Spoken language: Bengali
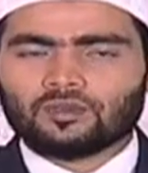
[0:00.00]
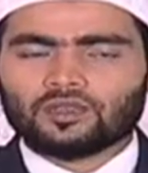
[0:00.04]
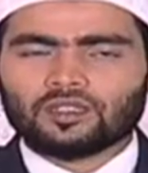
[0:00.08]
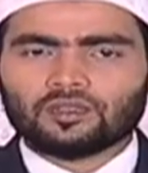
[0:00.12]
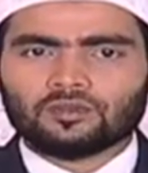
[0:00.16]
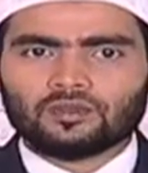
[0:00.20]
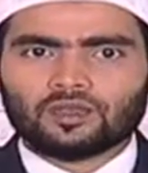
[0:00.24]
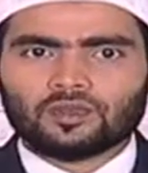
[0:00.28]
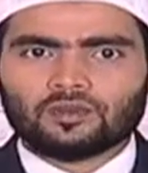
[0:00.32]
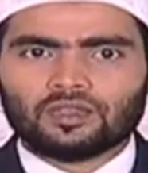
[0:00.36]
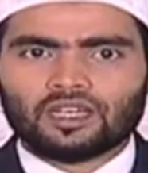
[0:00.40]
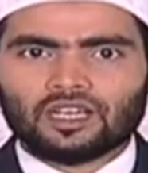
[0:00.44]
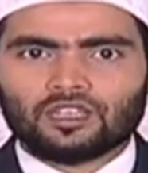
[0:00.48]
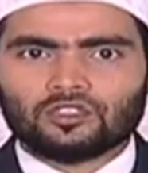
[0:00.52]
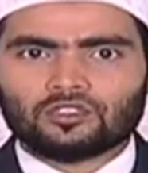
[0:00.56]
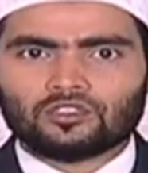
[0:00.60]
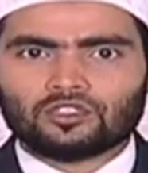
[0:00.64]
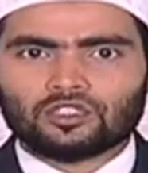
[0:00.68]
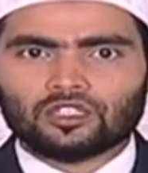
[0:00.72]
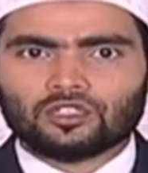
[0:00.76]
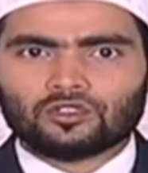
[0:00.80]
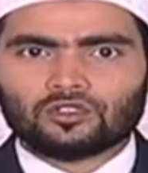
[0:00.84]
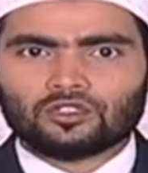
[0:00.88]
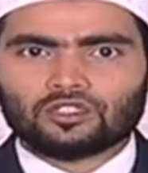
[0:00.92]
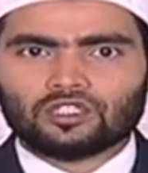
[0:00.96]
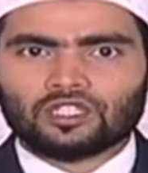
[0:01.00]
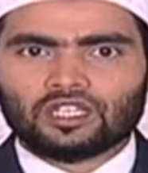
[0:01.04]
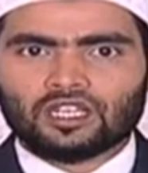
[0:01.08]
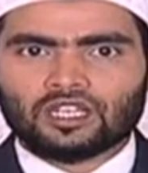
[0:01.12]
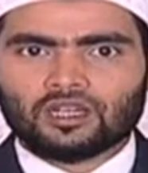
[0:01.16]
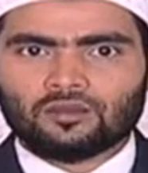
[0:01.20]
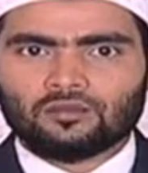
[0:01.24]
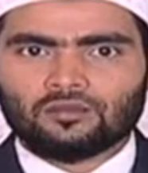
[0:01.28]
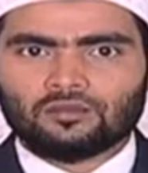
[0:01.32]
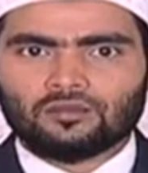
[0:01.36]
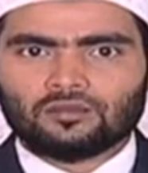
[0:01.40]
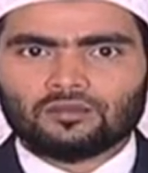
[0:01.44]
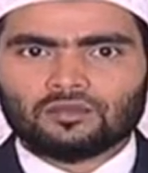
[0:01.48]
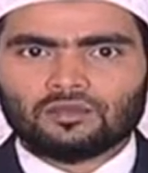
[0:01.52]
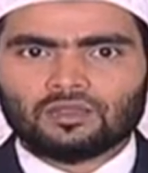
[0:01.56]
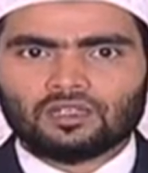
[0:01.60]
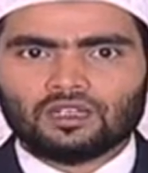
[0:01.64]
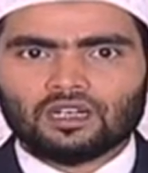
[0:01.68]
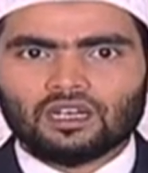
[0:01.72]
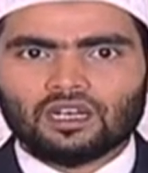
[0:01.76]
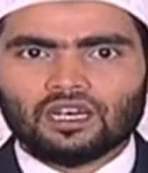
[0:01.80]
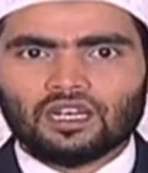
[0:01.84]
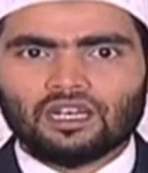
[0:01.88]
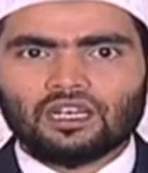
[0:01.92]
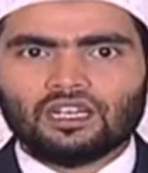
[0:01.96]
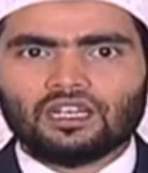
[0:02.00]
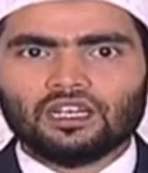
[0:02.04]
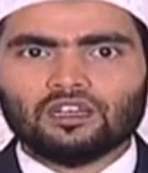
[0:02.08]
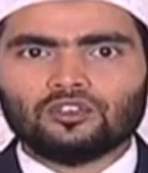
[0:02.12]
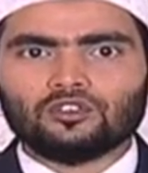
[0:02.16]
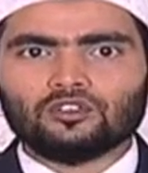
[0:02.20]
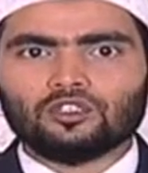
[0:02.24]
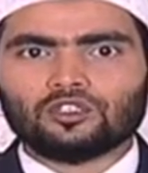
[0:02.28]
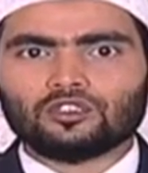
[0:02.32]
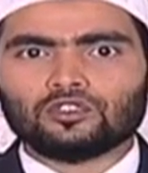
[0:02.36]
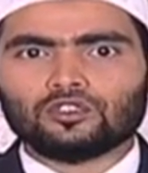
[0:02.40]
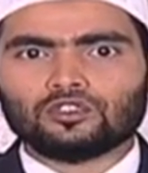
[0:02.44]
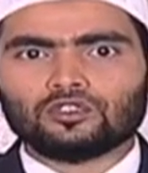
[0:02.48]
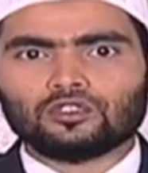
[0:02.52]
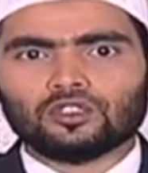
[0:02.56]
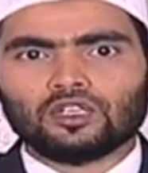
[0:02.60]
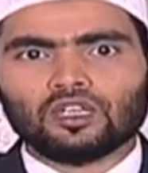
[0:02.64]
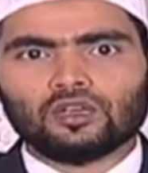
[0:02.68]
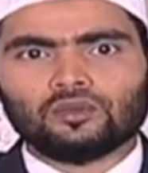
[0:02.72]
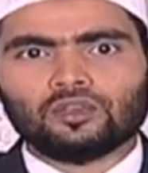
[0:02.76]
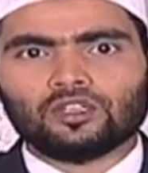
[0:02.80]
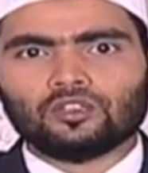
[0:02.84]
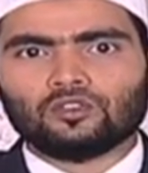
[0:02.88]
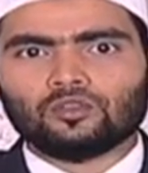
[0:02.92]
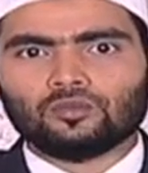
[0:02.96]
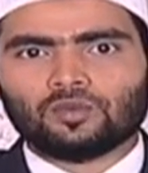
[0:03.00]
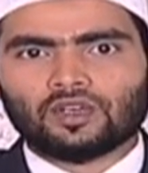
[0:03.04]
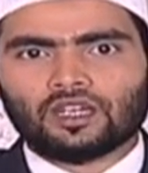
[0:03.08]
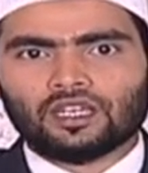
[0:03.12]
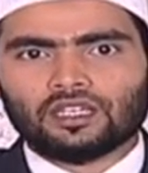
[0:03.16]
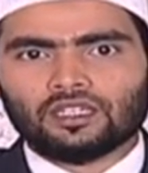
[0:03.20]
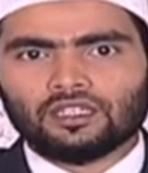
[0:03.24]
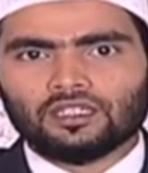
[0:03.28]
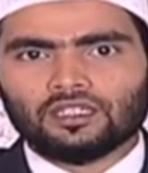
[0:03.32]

ধারাবাহিকভাবে আলোচনা করছিলাম আল্লাহর নৈকট্য লাভের